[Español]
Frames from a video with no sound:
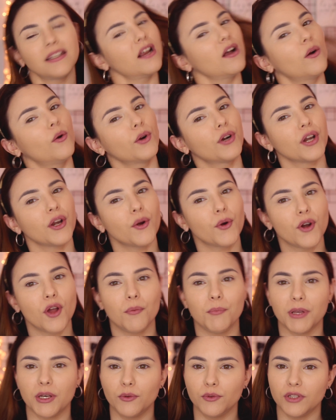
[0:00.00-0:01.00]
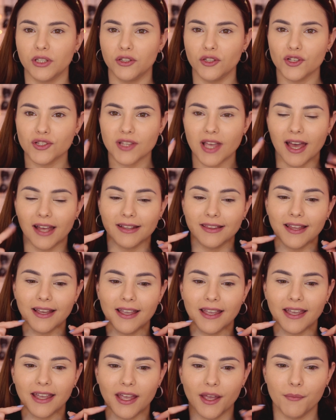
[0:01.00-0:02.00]
transcurrir unos minutitos
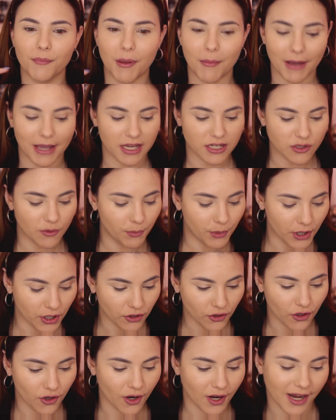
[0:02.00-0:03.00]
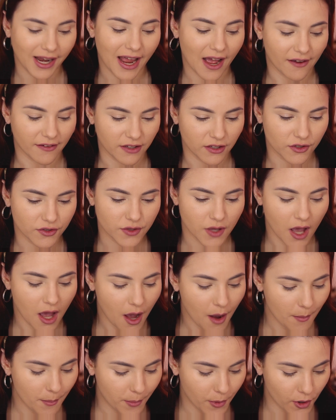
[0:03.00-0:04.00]
hasta que me maquillé un poquito los labios
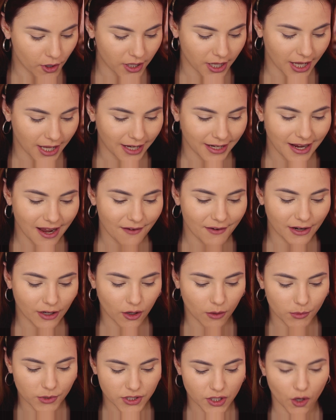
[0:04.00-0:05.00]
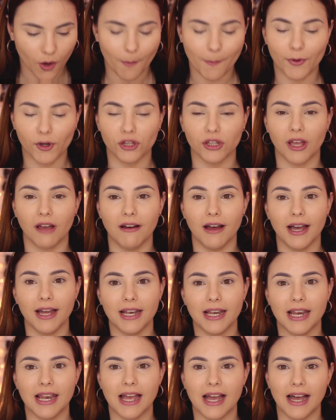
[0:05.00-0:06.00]
porque quería ver cómo se comportaba
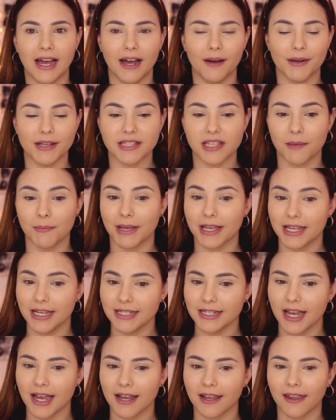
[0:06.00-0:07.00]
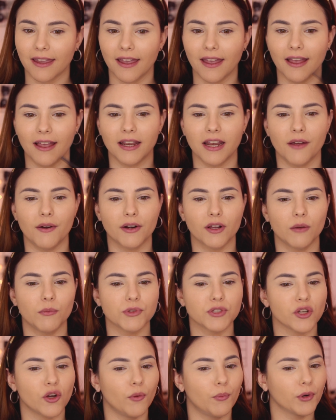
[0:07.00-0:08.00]
la base de maquillaje, quería ver
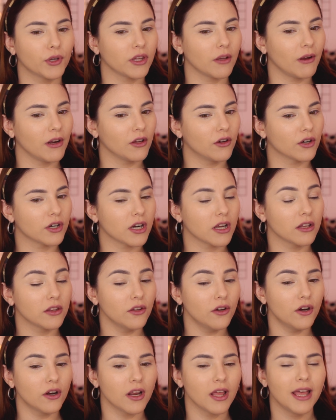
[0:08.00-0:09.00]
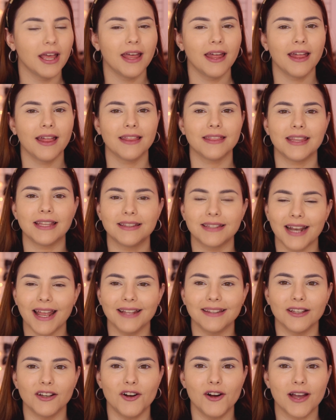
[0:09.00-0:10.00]
cómo se comportaba el corrector. De
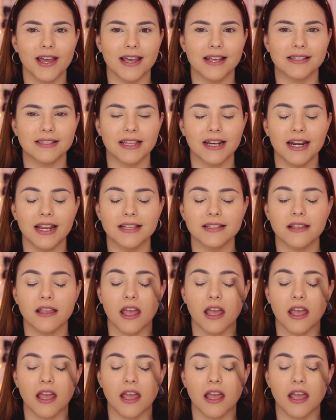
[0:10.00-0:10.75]
entrada tengo que decirles